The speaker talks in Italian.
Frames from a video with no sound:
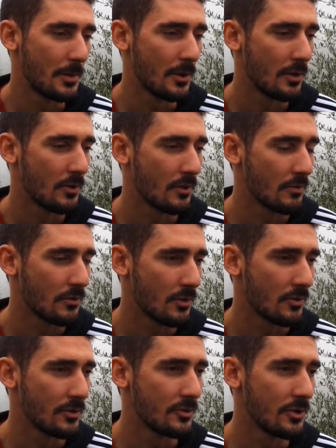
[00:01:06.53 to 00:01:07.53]
però
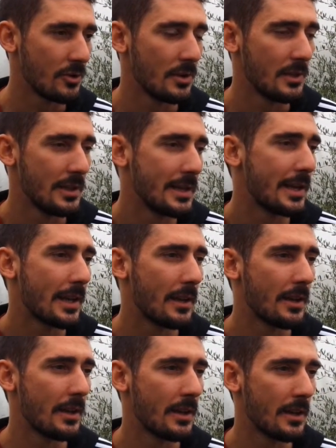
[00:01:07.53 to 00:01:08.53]
sono sincero nel dire
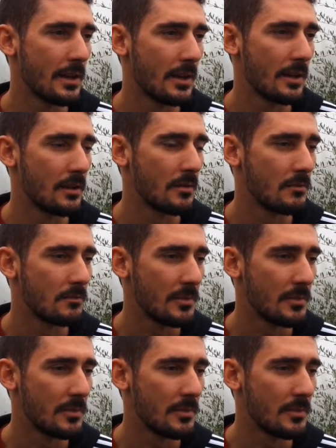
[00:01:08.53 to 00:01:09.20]
che